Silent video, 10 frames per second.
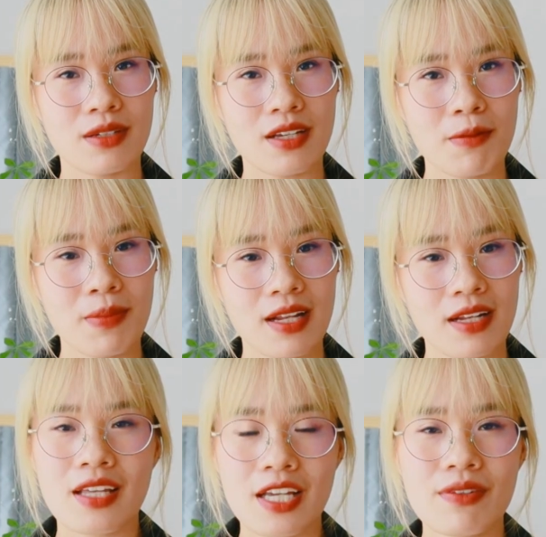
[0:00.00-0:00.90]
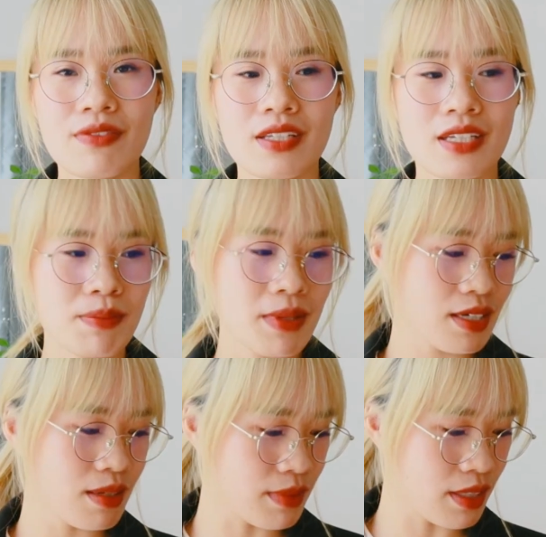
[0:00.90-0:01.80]
rồi đấy các bạn thay vì các bạn
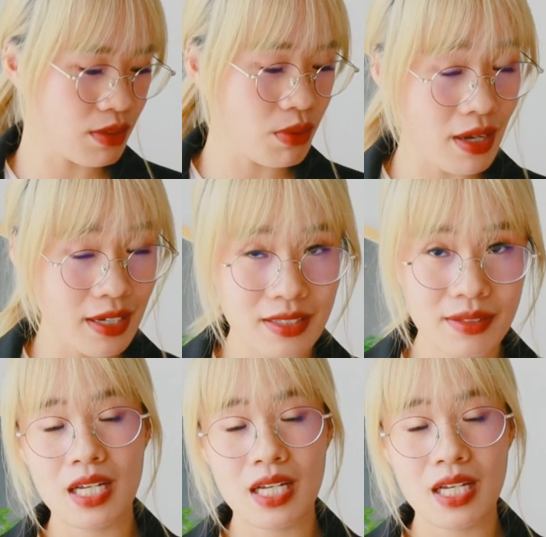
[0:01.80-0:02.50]
cầm điện thoại